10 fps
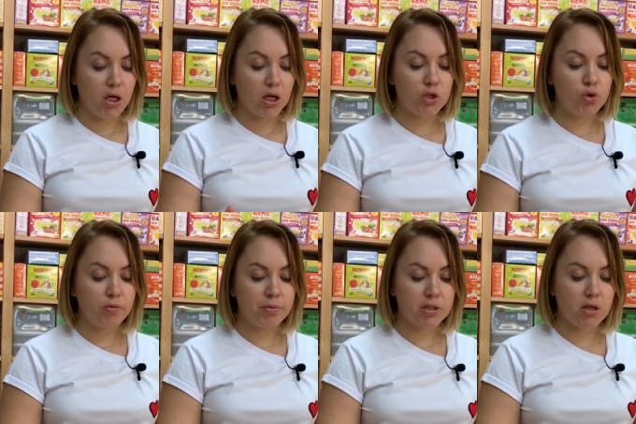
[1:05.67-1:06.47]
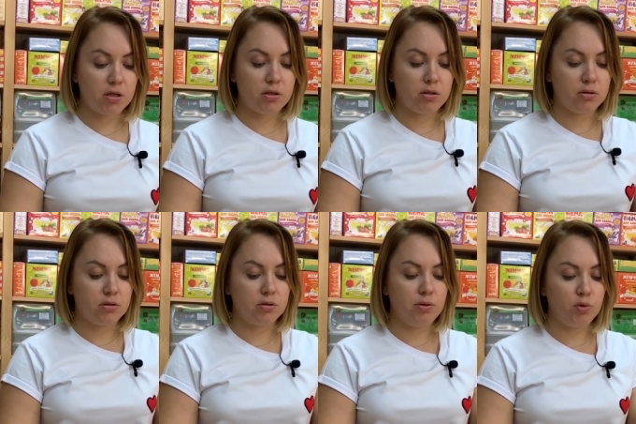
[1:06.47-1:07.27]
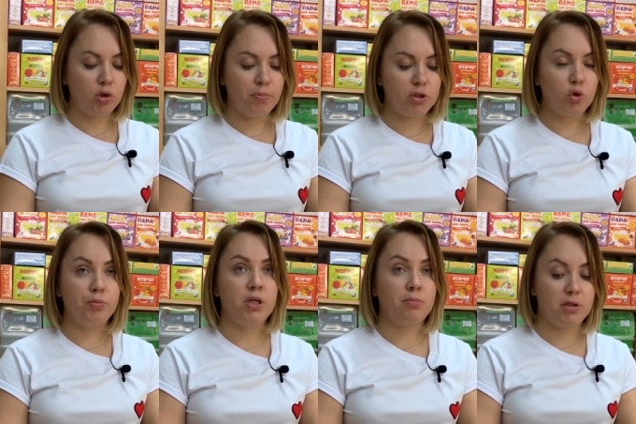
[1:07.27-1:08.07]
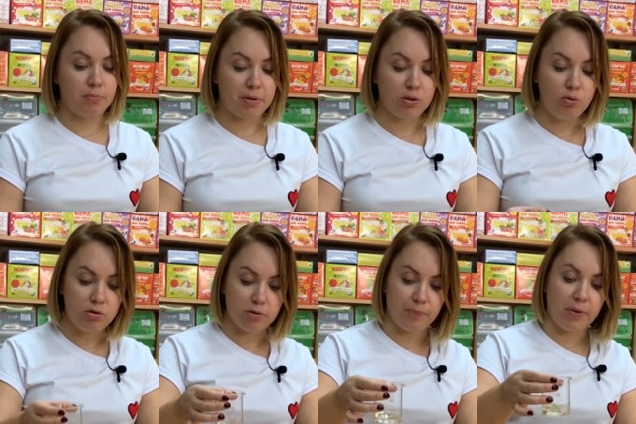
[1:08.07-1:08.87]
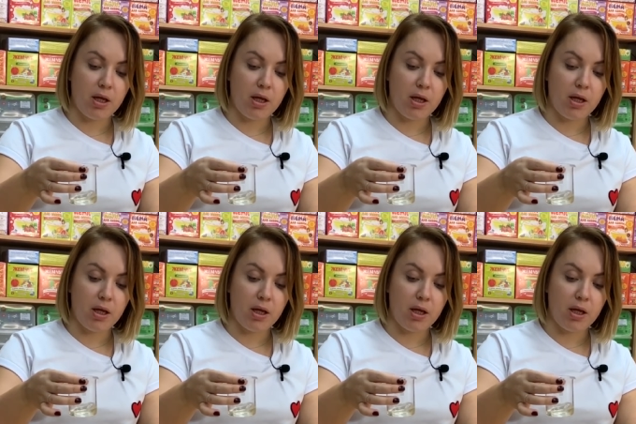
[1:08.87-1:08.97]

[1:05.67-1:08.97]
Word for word: Хочу вам рассказать немного подробнее об этом продукте.